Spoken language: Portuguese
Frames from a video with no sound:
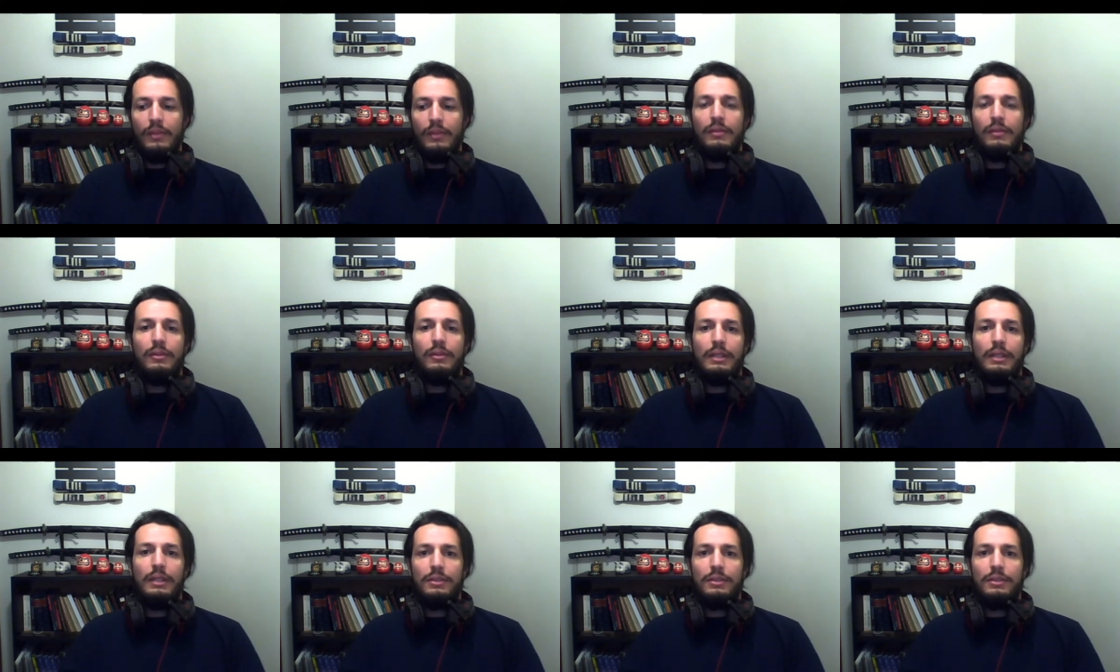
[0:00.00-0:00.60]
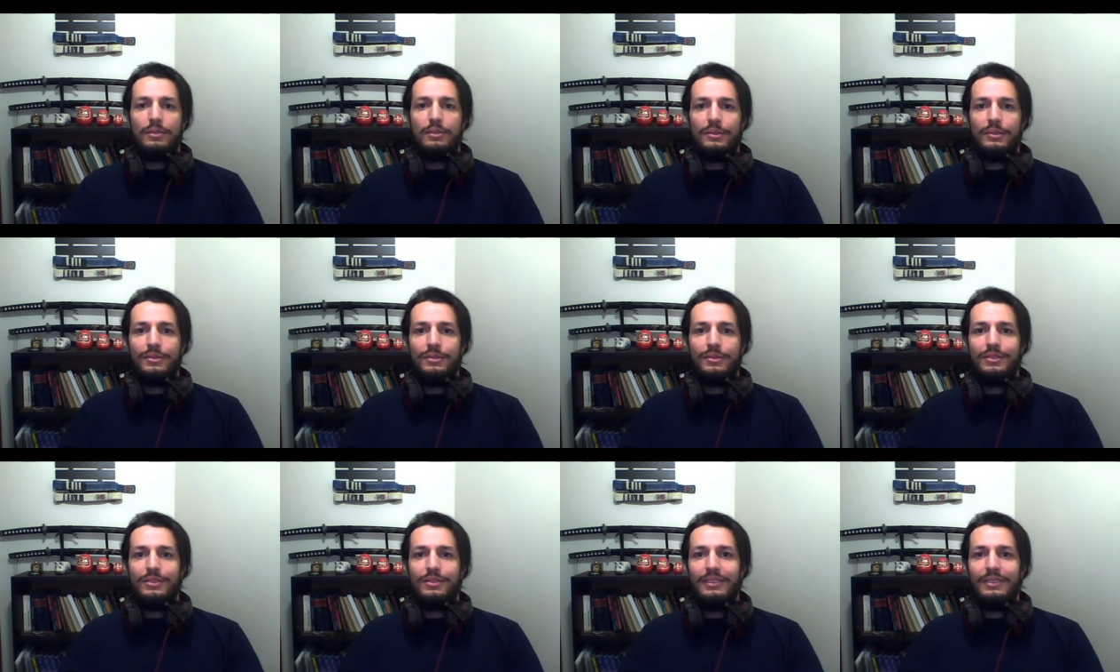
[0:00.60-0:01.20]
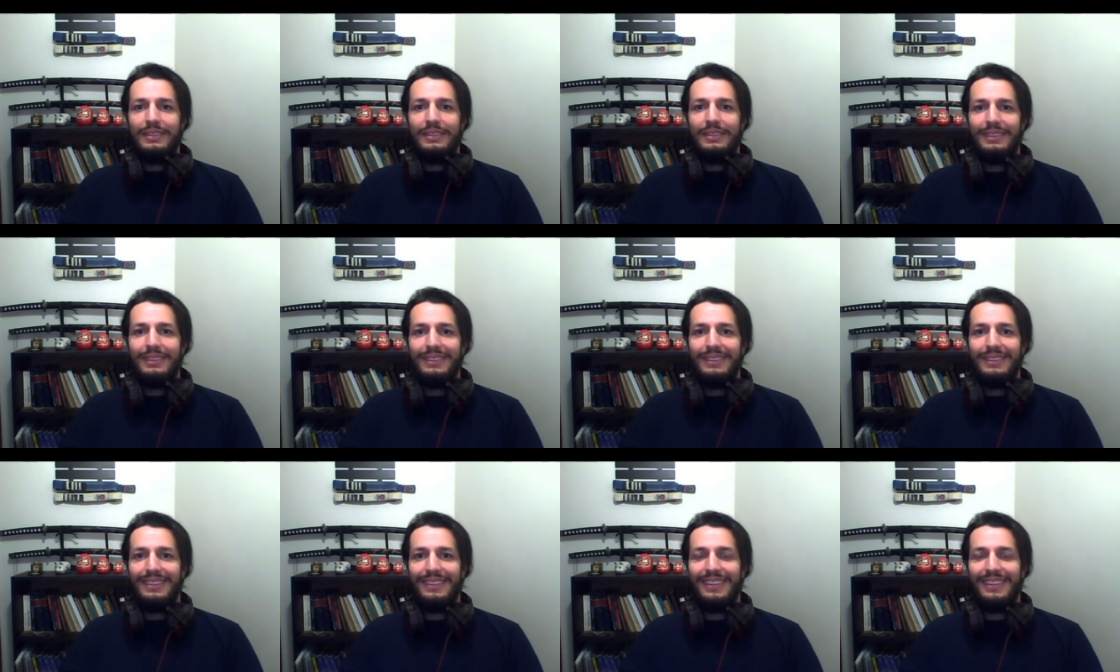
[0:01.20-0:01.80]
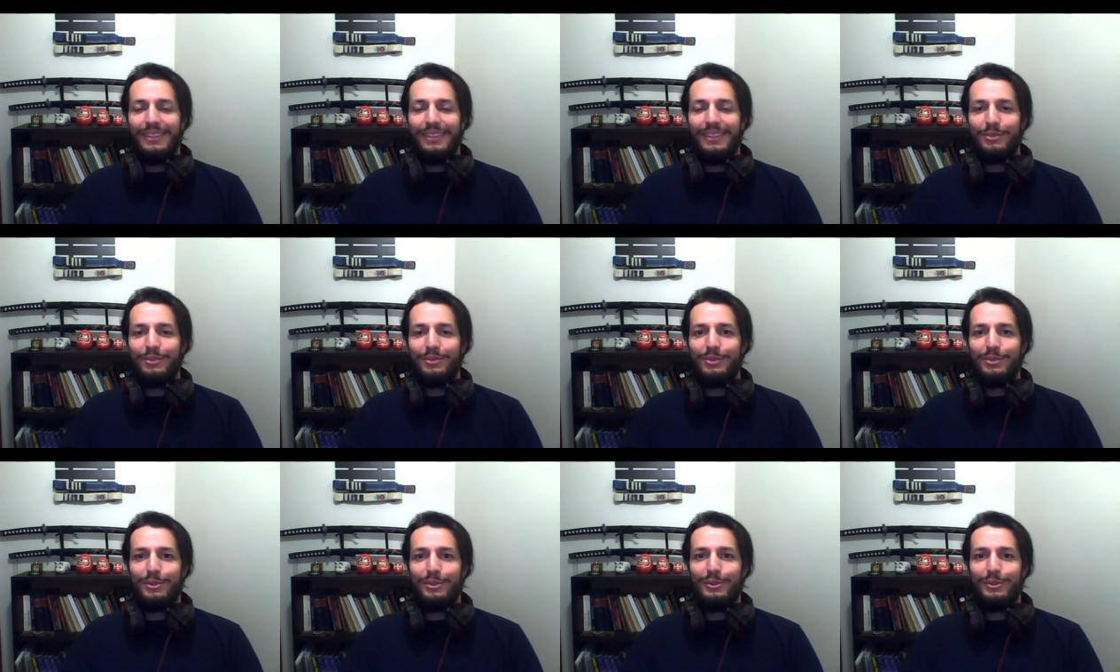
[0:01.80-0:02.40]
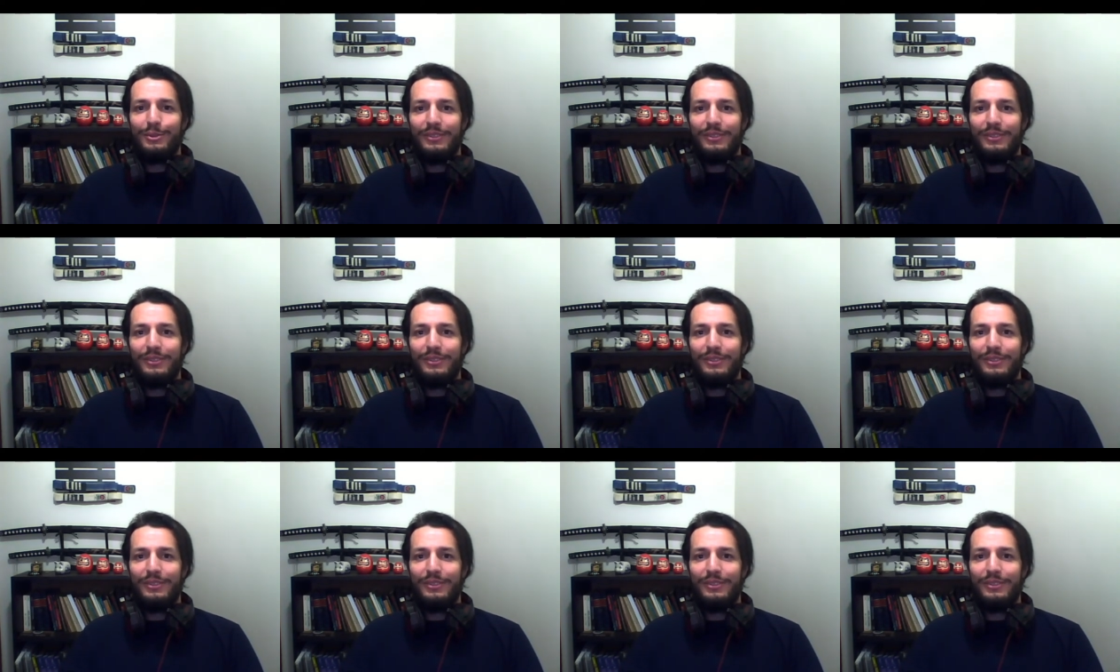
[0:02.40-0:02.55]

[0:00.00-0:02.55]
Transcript: Olá a todos, eu estou